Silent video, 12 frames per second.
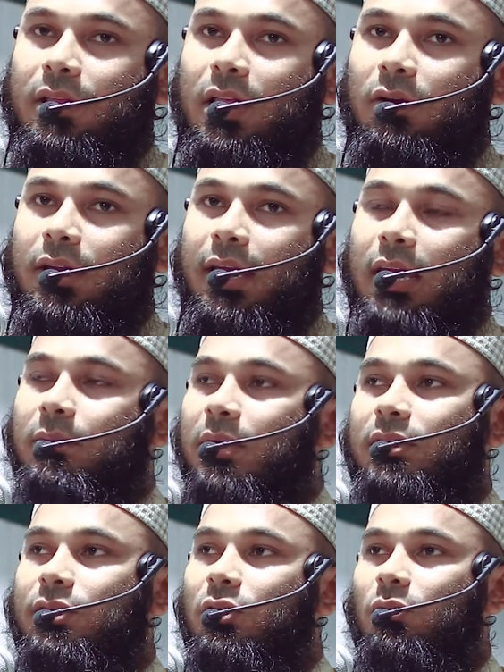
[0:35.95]
তাহলে এই
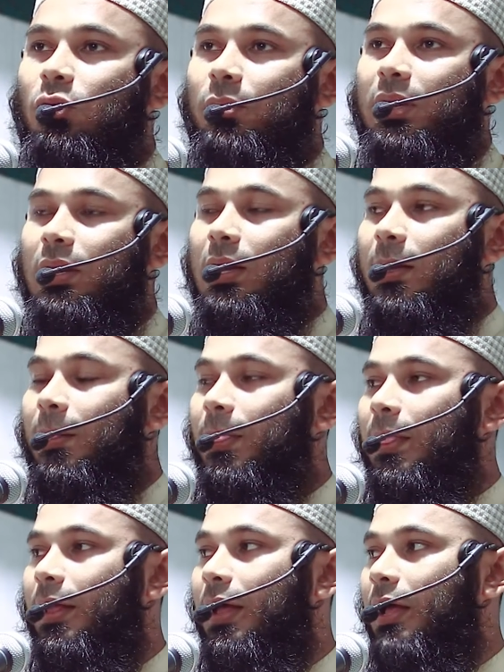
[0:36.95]
ব্যক্তিও মোমেন না
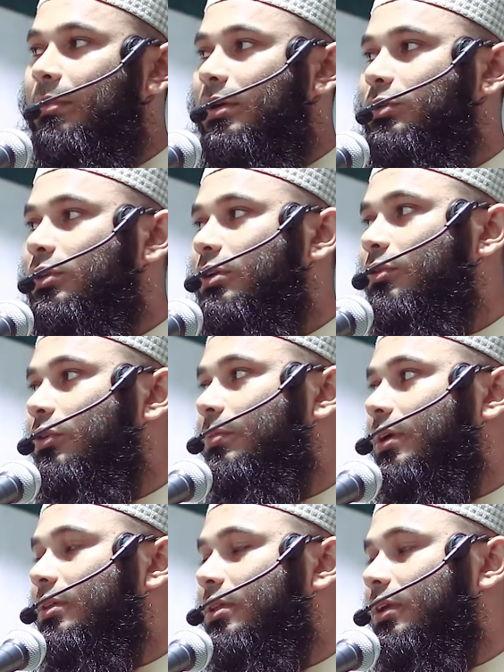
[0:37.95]
আবার যদি কোনো
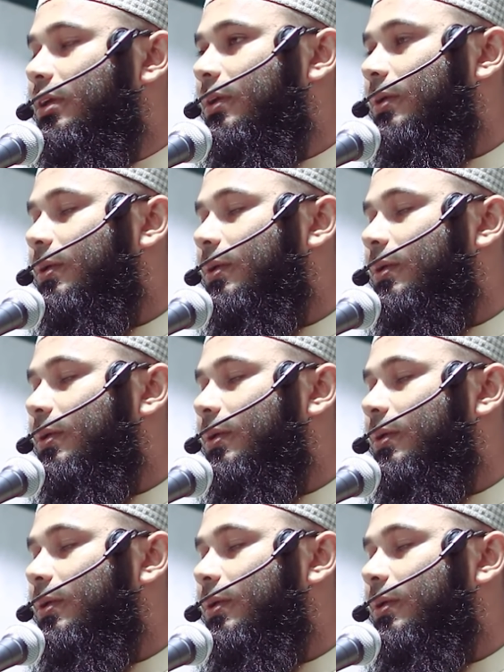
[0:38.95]
ব্যক্তি